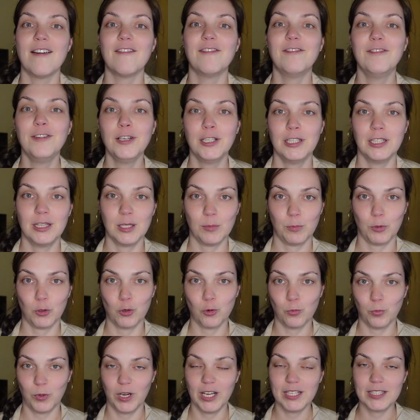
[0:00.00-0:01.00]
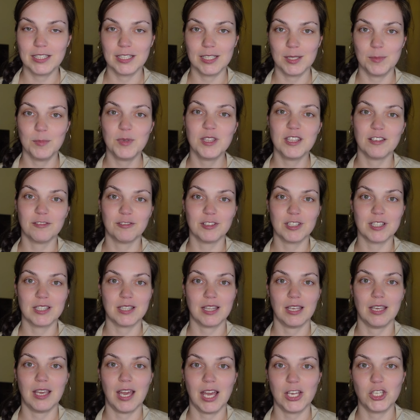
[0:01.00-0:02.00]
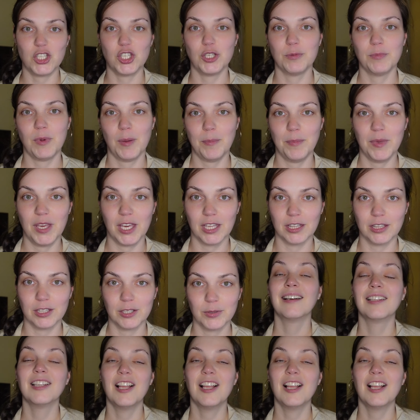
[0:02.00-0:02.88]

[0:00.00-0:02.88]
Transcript: выгодно покупать именно в настоящий момент.